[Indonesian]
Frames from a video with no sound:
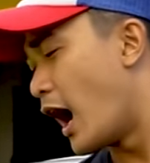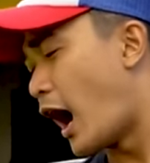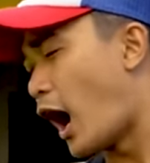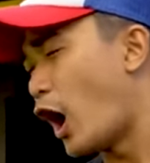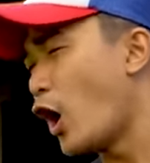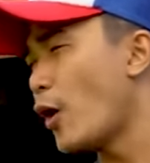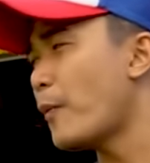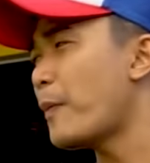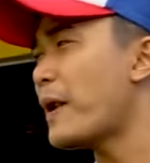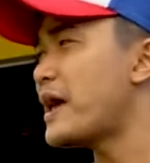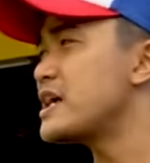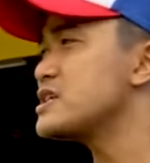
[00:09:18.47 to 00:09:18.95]

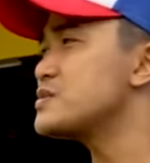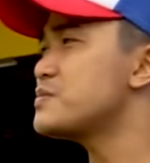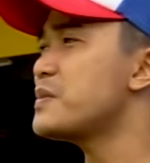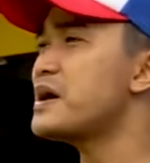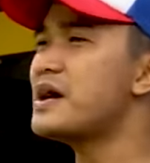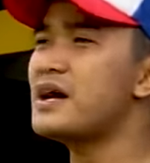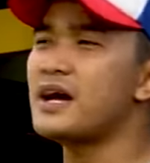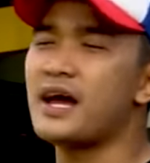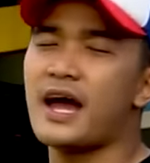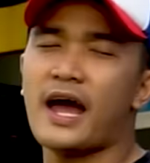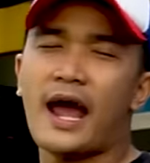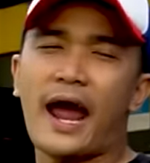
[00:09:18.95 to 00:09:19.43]
Kalau
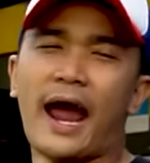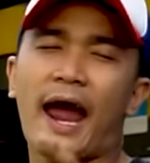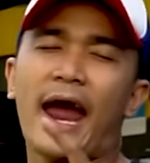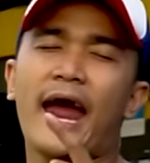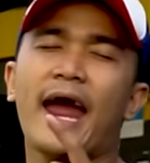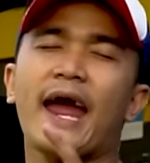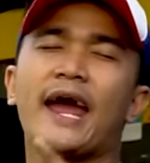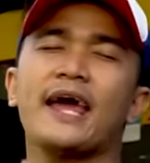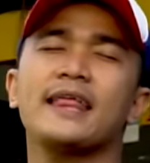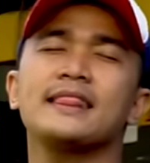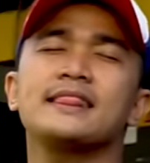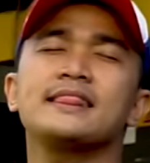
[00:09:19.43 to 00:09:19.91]
plasma
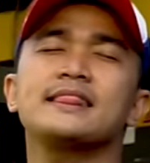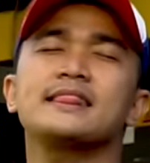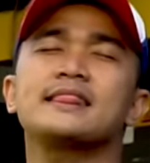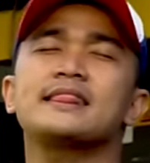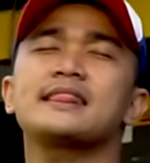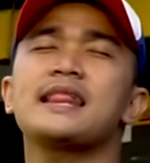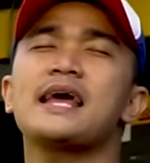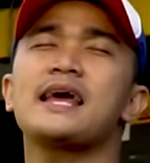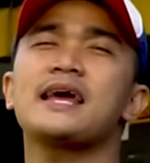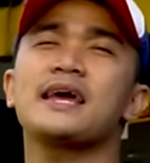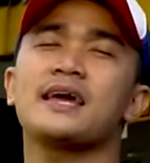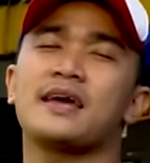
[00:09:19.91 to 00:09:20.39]

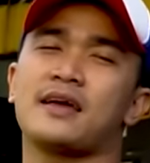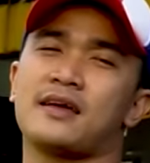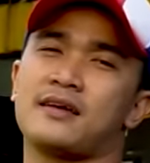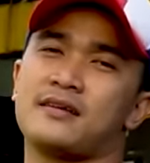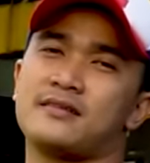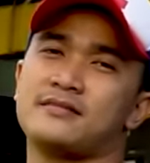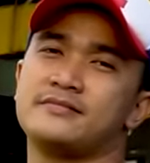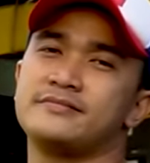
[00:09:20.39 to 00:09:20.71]
enteng,